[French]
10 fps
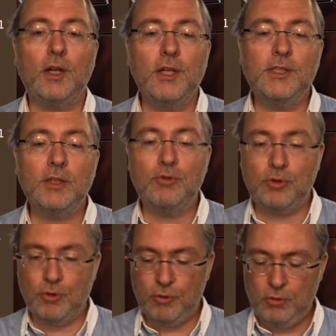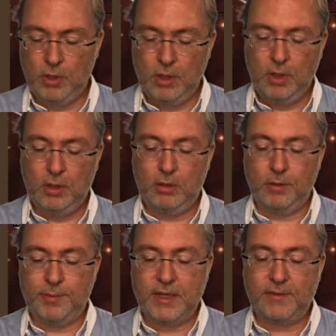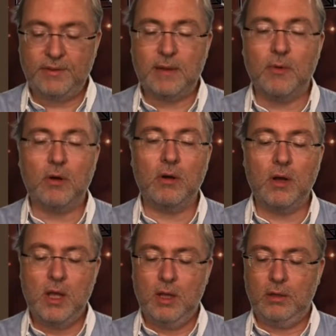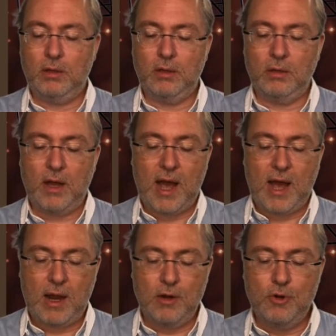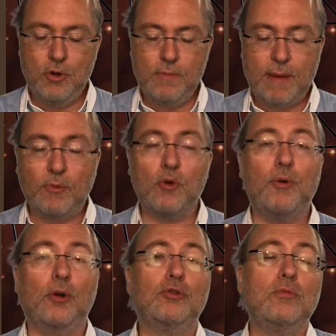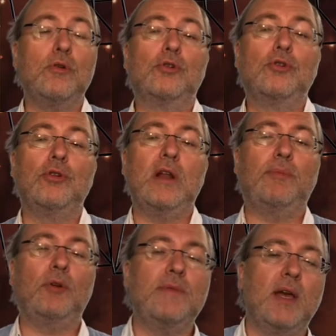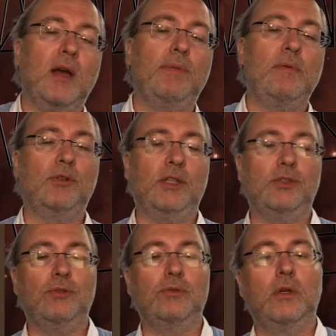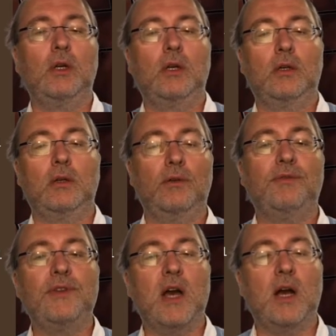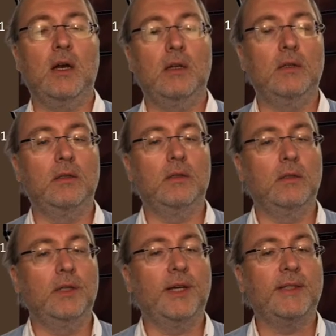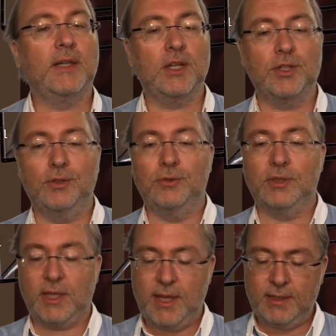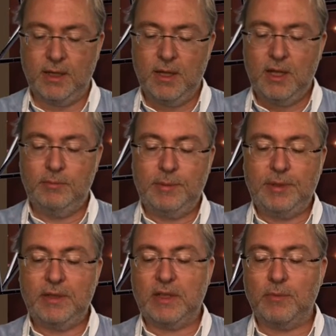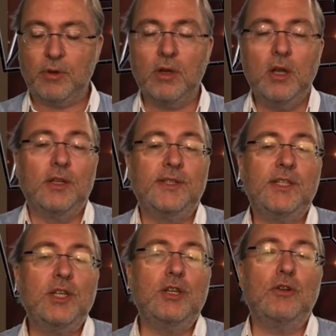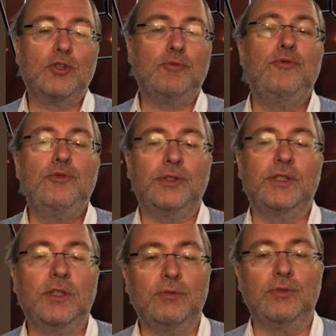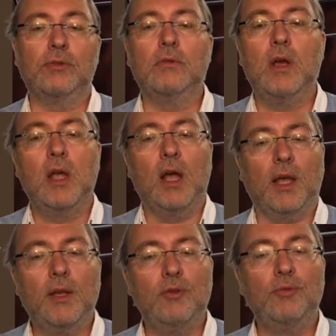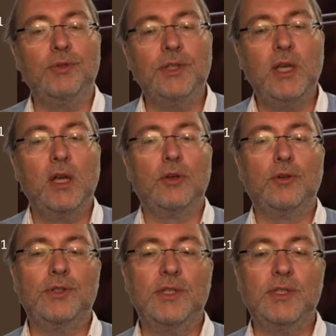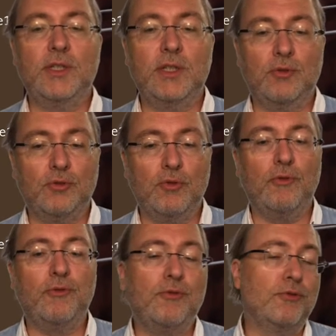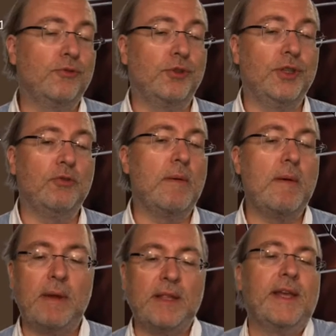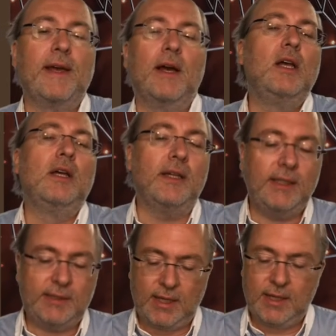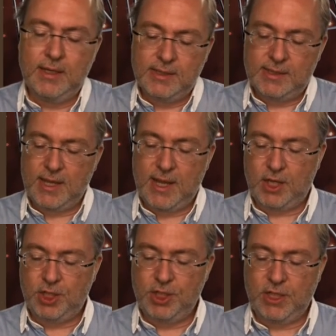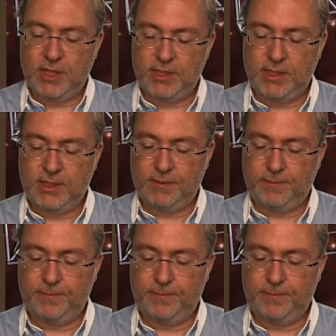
L'exécution, euh, bien évidemment, euh, a le même comportement que la première implémentation euh, via l'héritage de thread, mais bien évidemment, si je lance plusieurs exécutions, rien ne me dit que ces exécutions font fonctionner de la même manière, et ça, c'est archi classique.